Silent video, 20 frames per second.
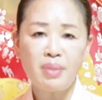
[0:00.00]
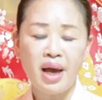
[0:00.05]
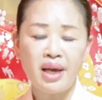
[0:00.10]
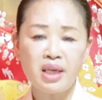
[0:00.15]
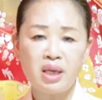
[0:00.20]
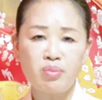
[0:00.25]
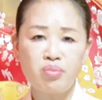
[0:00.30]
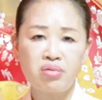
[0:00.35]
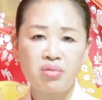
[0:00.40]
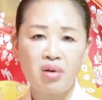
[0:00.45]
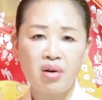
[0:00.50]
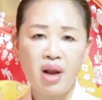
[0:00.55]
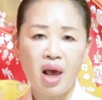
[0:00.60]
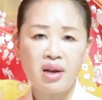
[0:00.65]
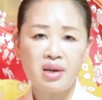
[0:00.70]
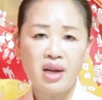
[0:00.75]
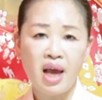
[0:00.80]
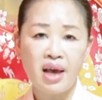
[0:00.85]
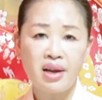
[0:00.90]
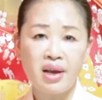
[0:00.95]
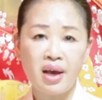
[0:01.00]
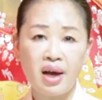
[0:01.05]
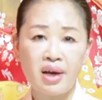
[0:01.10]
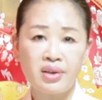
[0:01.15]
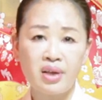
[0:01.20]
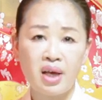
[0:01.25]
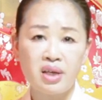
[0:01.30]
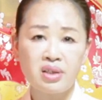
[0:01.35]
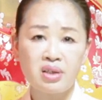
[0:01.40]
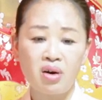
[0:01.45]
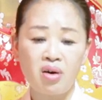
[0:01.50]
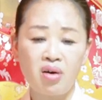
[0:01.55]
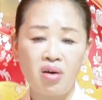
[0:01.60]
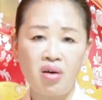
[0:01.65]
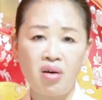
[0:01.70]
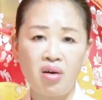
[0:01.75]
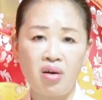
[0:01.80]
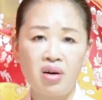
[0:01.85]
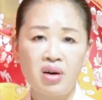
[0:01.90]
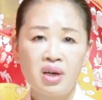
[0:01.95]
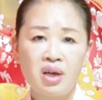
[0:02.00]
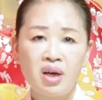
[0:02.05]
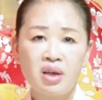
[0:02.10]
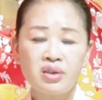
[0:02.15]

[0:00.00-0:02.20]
많이 불어나는 한 해가 돼서,